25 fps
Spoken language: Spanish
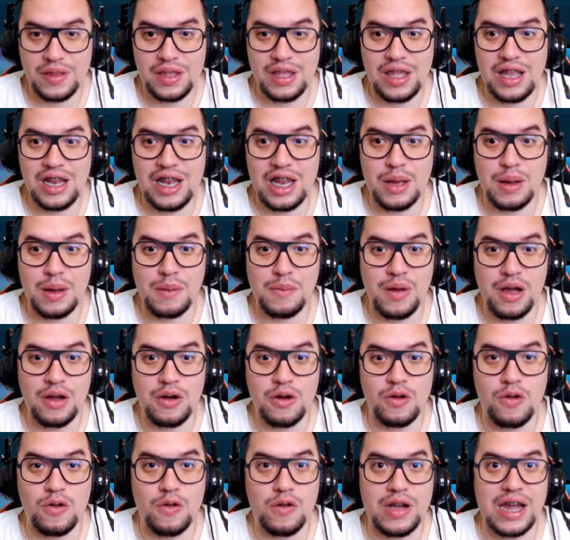y le vamos a
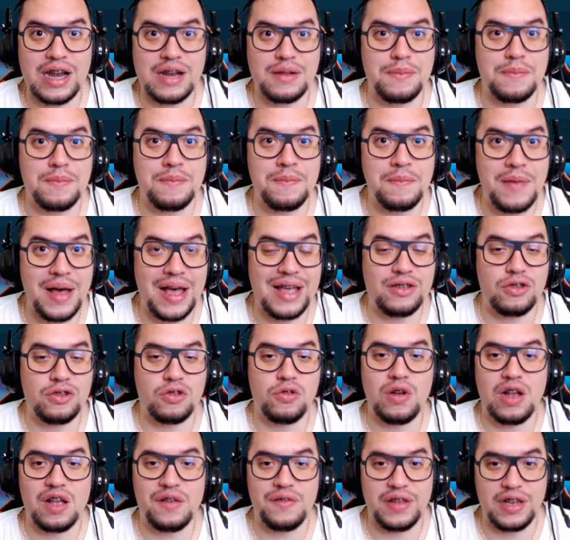colocar más
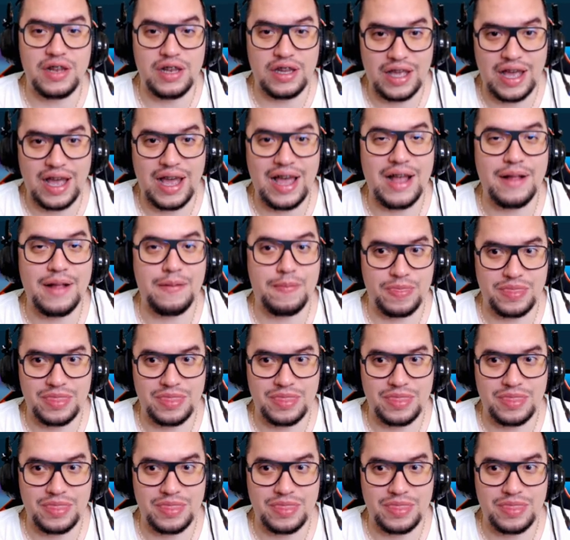durabilidad